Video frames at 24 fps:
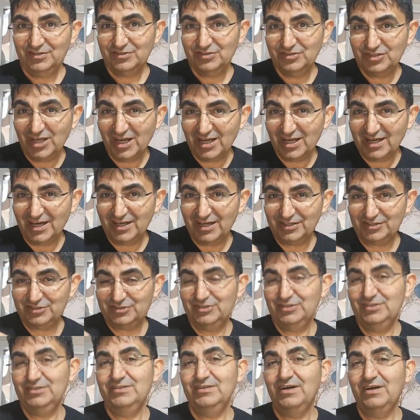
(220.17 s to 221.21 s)
Dışa
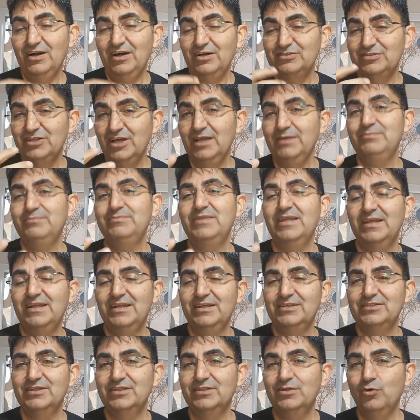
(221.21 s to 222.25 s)
karşı acayip
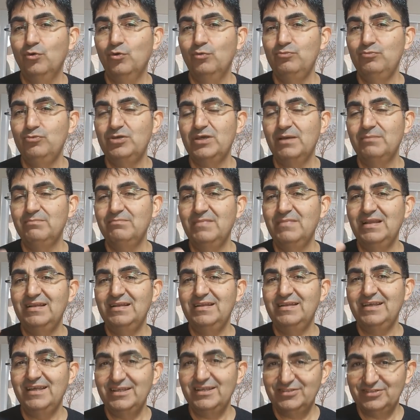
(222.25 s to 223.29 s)
derecede o
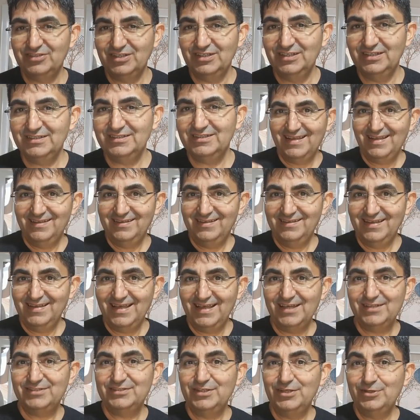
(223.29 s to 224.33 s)
mükemmelliyetçilik,
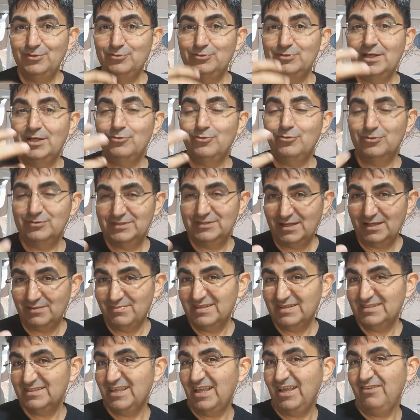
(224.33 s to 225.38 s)
her şeyi güzel
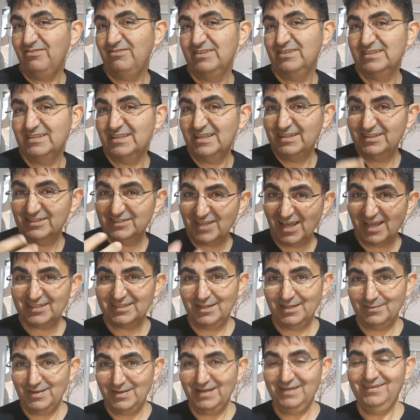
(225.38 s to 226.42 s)
gösterme, zayıflıklarını
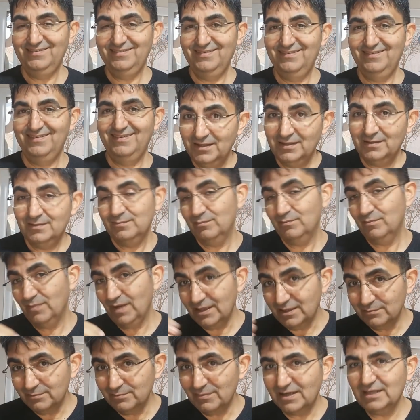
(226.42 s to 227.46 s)
saklama.
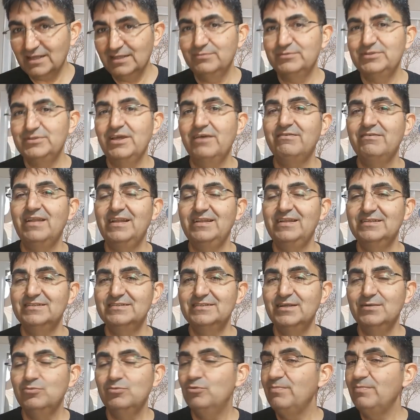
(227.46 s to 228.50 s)
Bakın bakalım
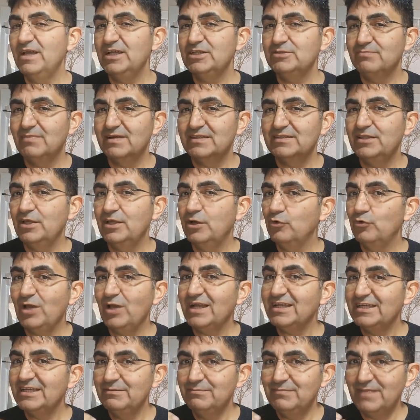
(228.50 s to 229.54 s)
çevrenizde bu beş maddeye
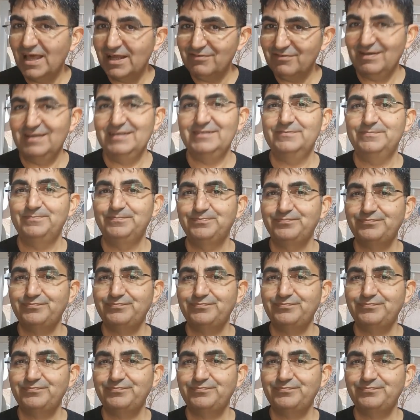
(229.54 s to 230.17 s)
uyan kimler var?